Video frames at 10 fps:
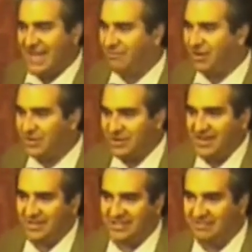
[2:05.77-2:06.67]
e quando ho
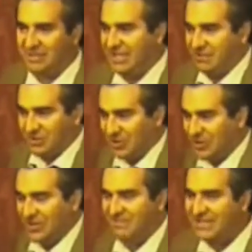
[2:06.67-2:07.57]
chiesto se potevo
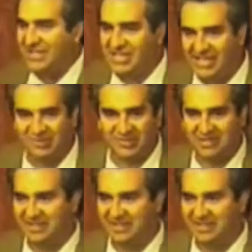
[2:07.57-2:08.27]
toglierlo e metterci Linux,